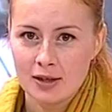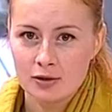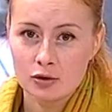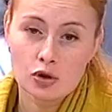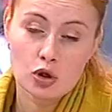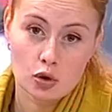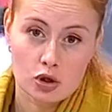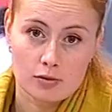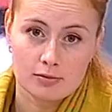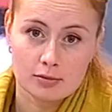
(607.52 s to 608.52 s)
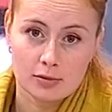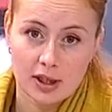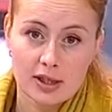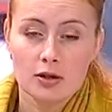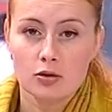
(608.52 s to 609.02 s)
Ну что ж,
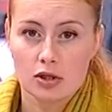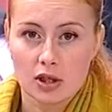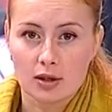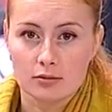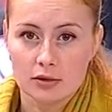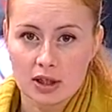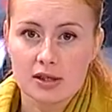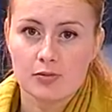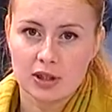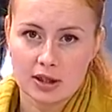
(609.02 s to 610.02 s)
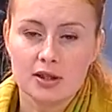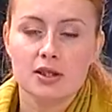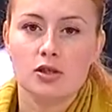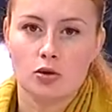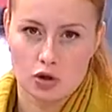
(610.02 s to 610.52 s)
дорогие друзья, надо смотреть
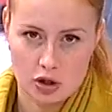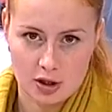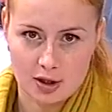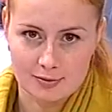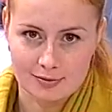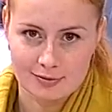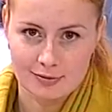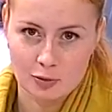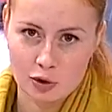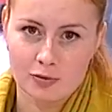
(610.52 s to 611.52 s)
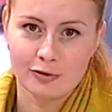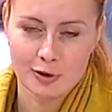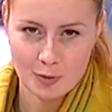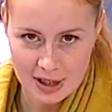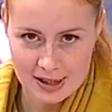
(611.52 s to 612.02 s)
на источники. Будем
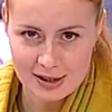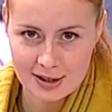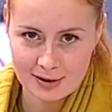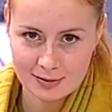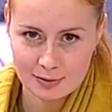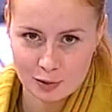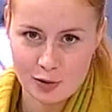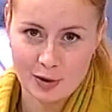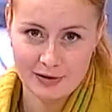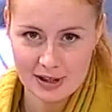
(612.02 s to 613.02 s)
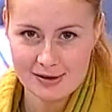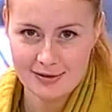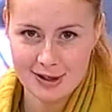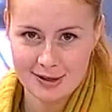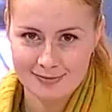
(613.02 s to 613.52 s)
внимательнее, будем
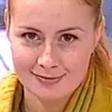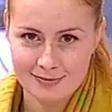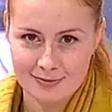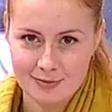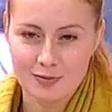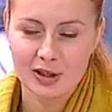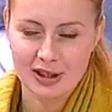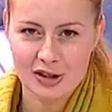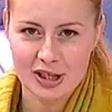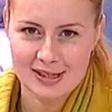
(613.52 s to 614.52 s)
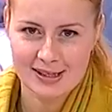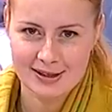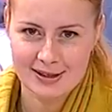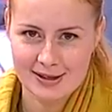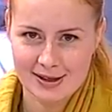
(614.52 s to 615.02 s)
ответственнее. Продолжайте
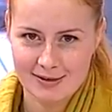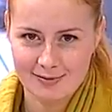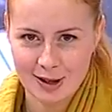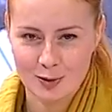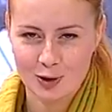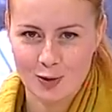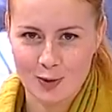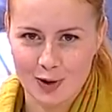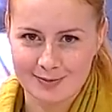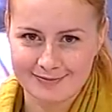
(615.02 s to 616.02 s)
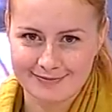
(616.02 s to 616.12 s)
следить за работой купола.